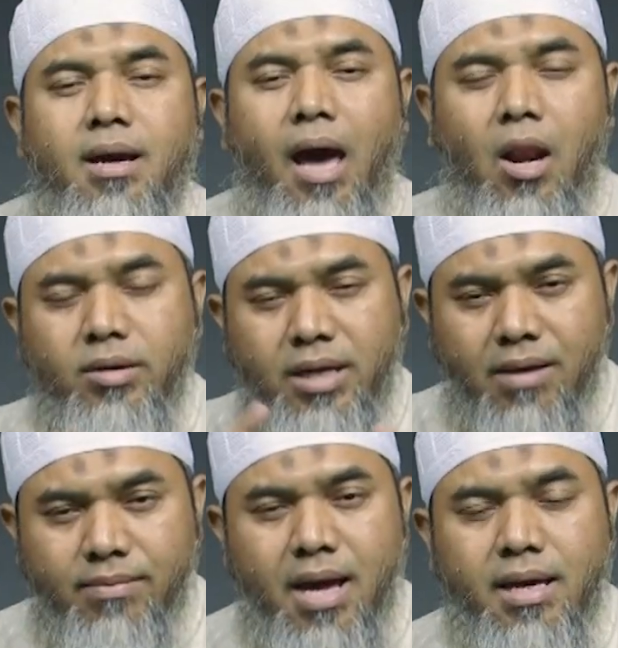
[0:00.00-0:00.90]
Kalau
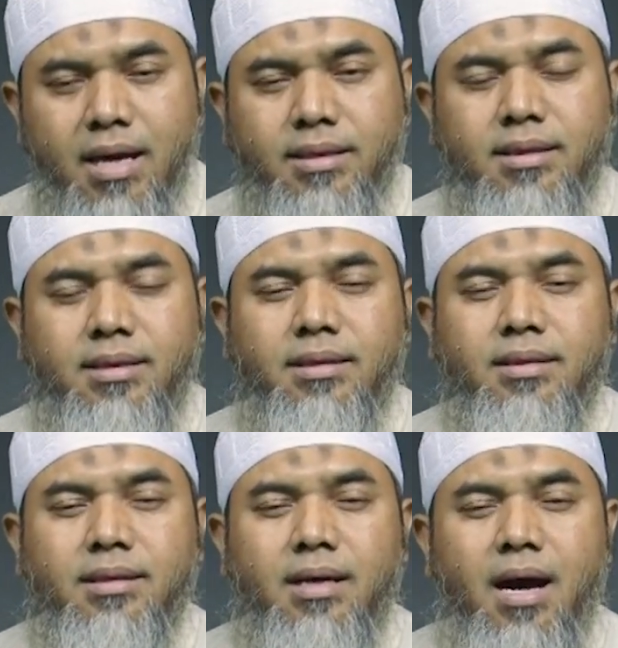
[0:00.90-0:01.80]
dalam ayat,
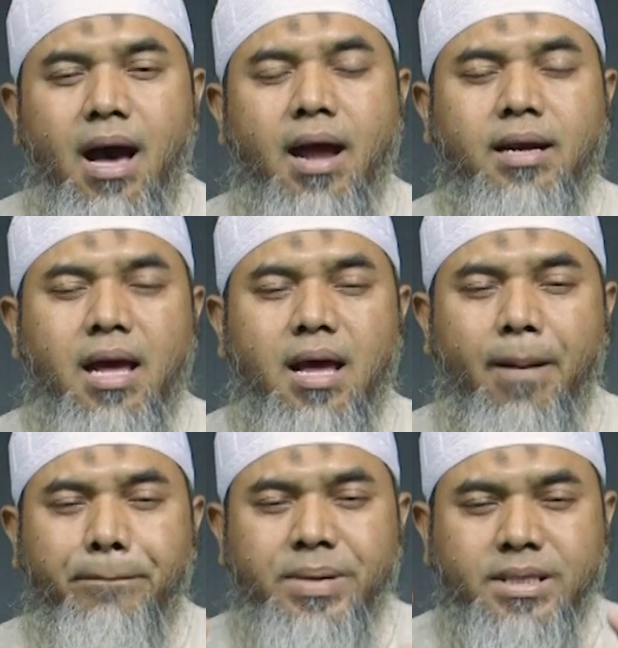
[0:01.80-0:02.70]

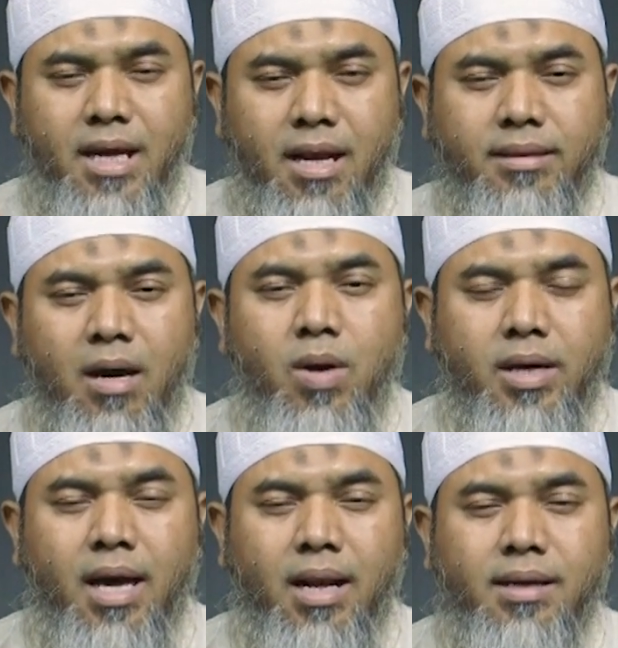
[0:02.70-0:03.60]
ada bicara
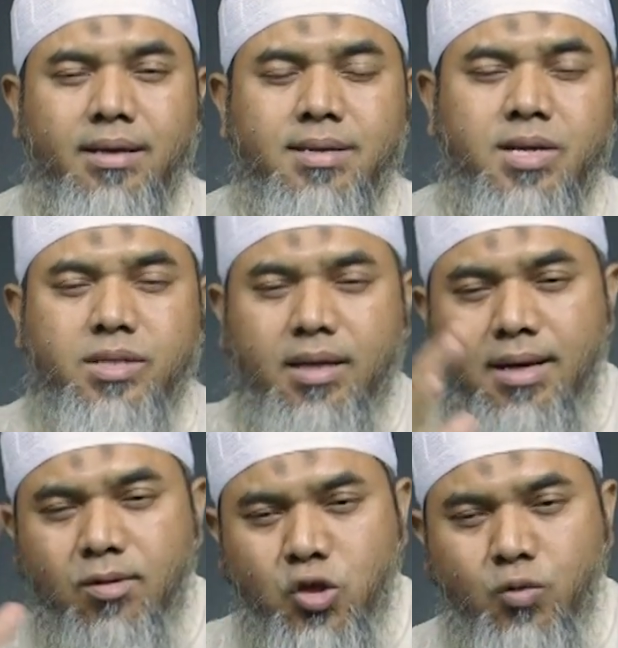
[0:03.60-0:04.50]
tawakal dan
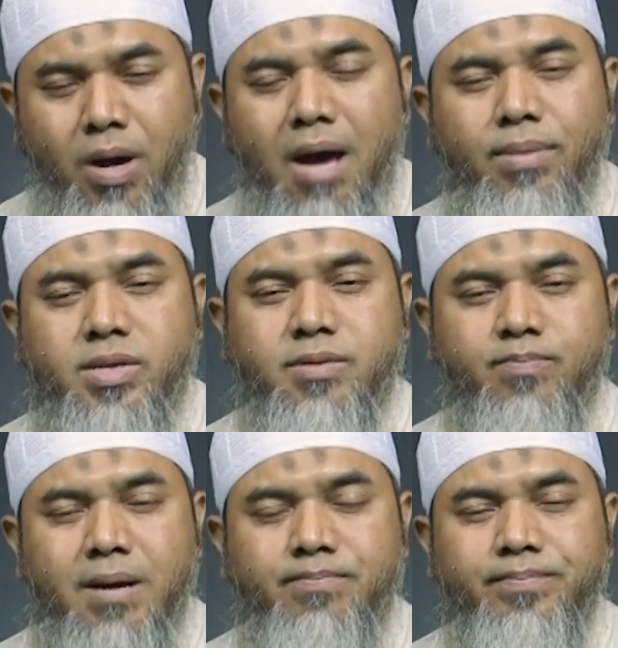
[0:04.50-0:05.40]
sekaligus mengambil
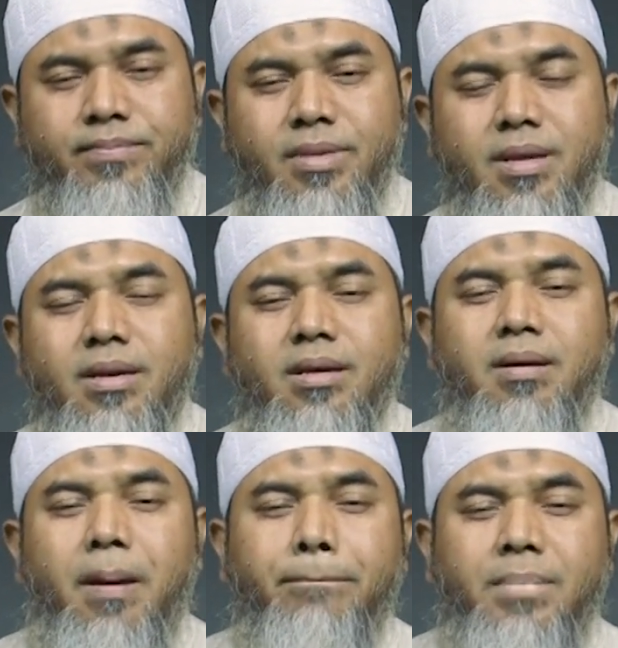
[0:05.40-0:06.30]
sebab,
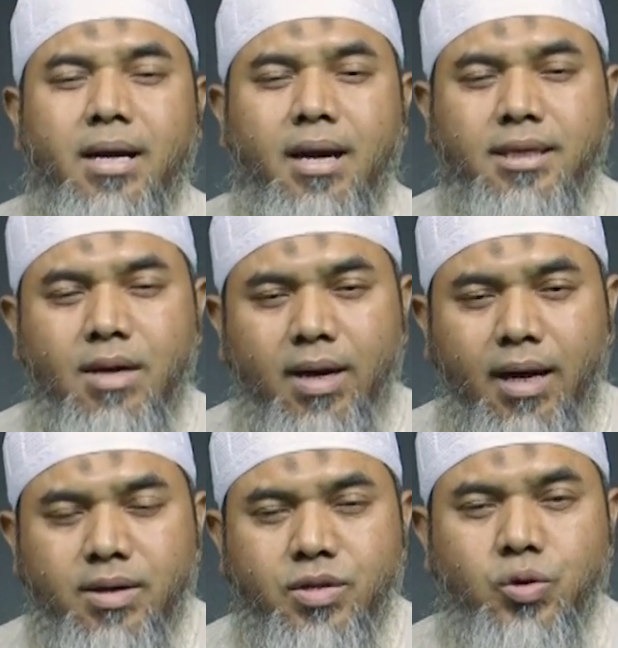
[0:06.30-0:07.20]
maka
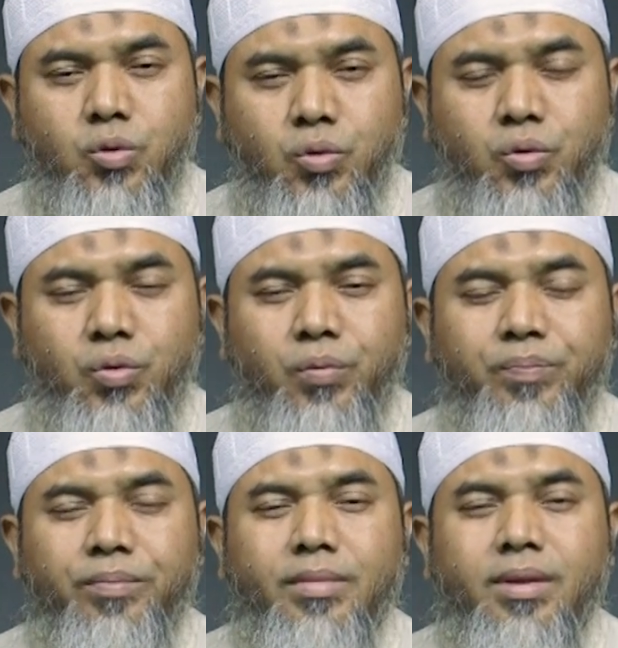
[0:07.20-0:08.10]
tawakal di situ
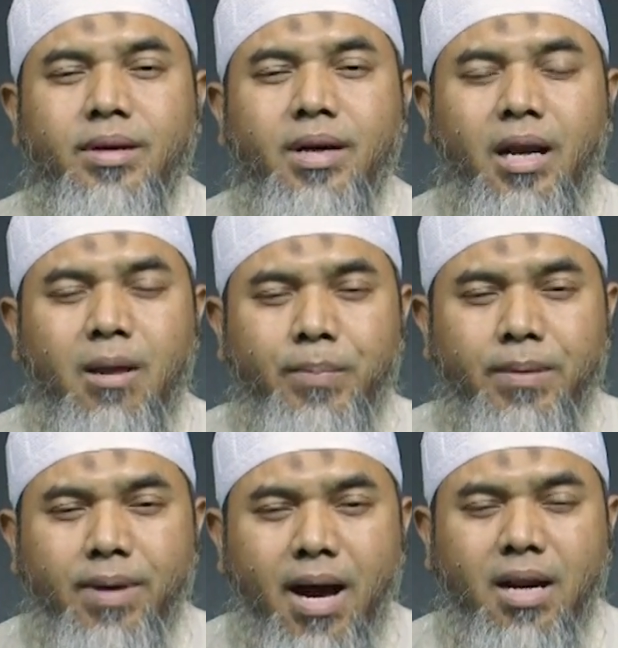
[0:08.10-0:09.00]

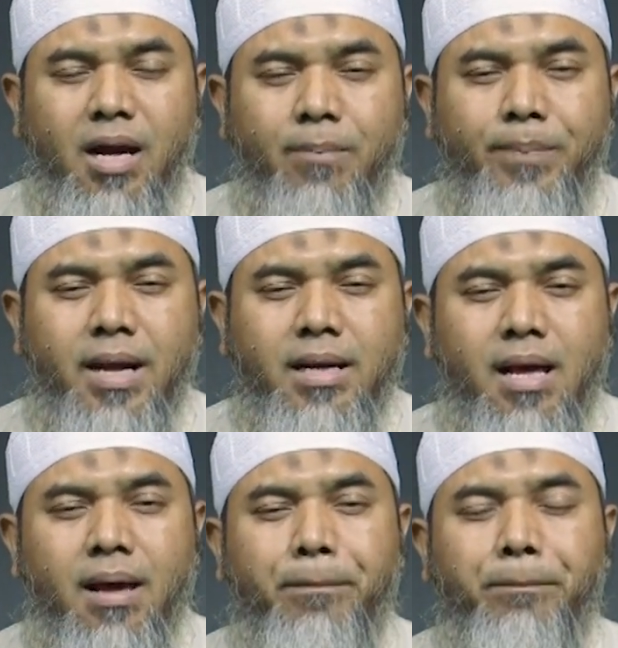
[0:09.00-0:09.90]
lebih mengarah
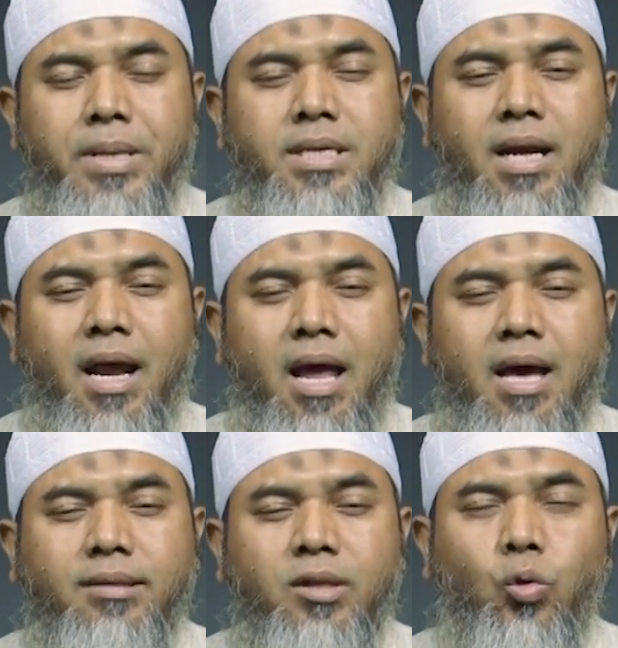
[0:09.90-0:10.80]
kepada penyerahan
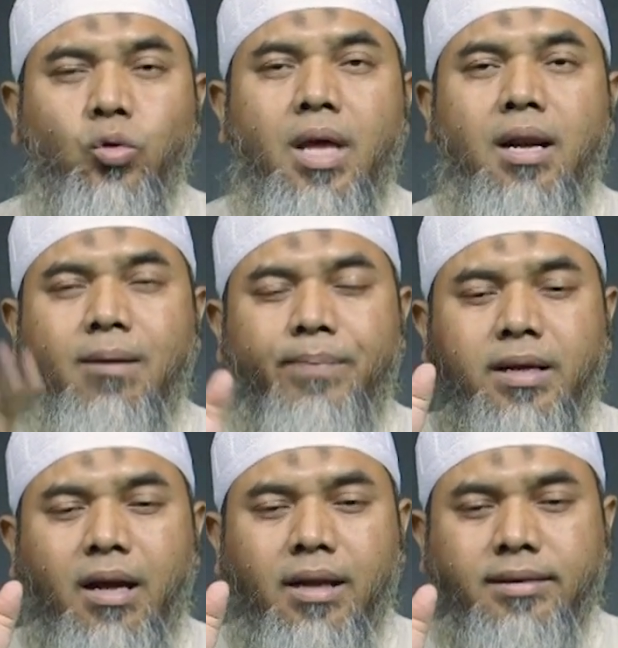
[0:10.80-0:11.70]
hati total
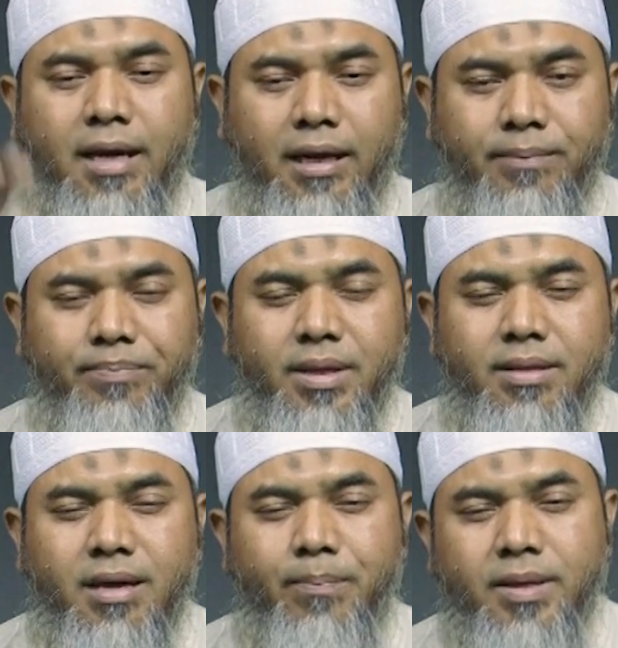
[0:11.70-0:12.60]
kepada Allah Ta'ala.
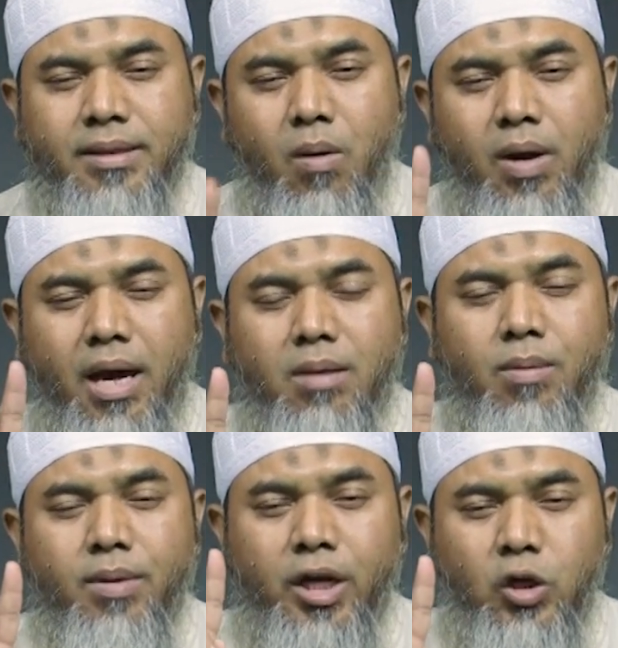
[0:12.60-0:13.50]
Tapi tawakal
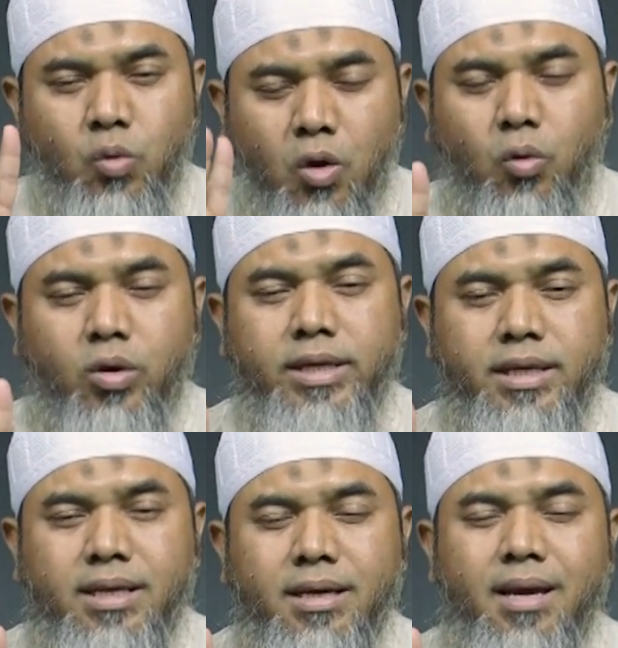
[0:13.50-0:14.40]
memiliki dua rukun
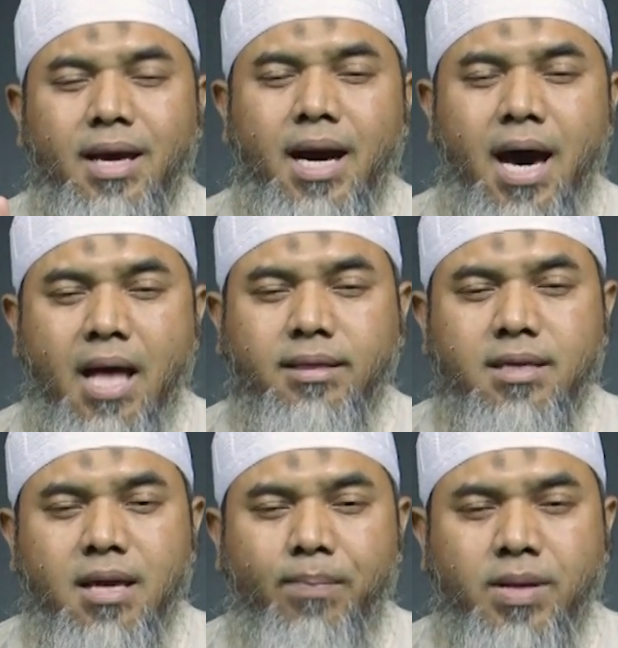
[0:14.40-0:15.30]
ini,
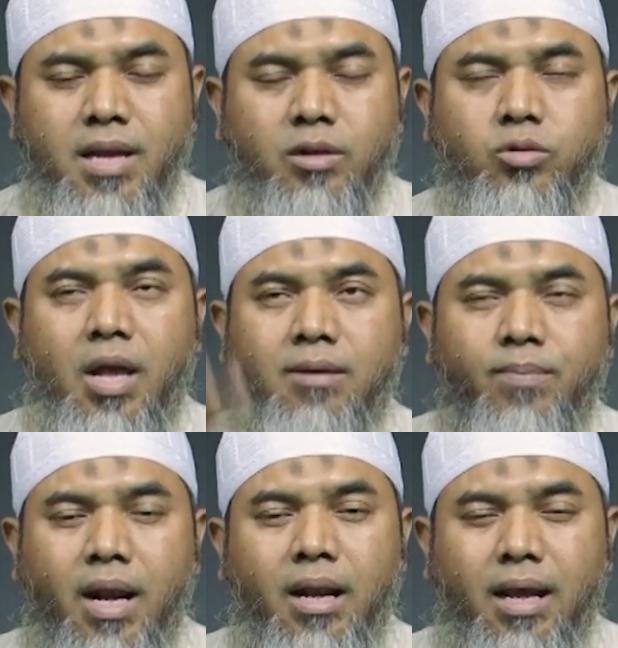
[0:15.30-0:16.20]
hatinya pasrah total
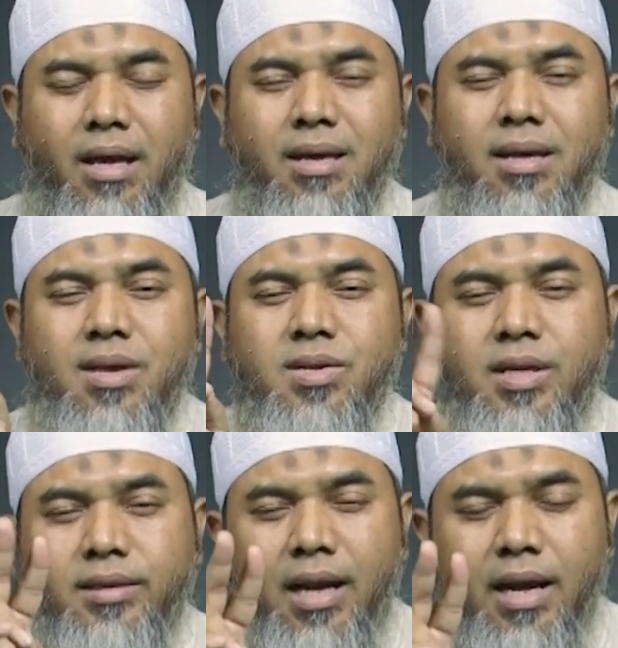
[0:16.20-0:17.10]
kepada Allah
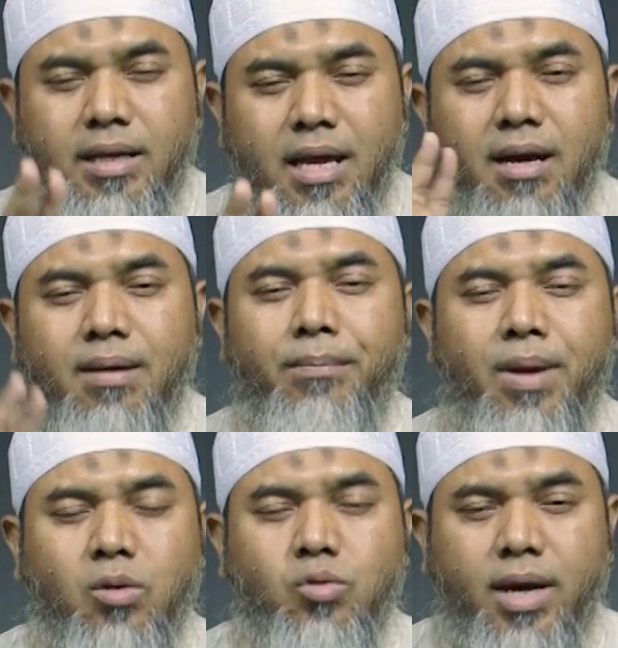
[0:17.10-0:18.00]
setelah dia
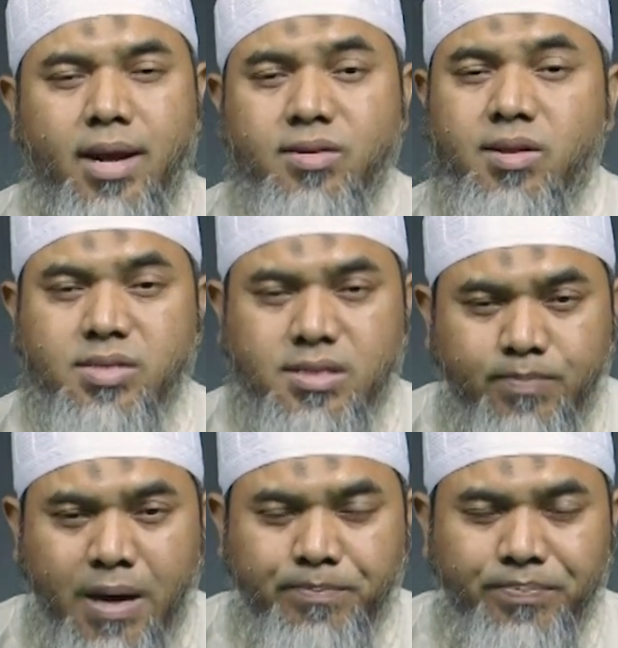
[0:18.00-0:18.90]
melakukan
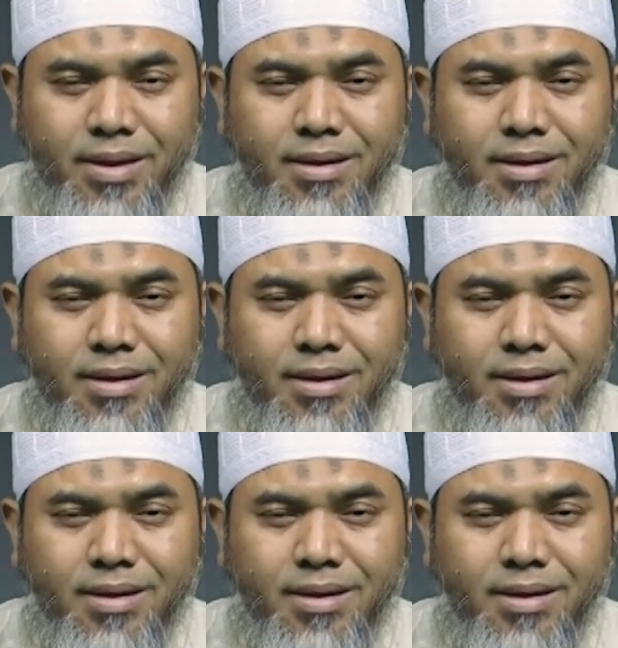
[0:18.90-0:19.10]
sebab.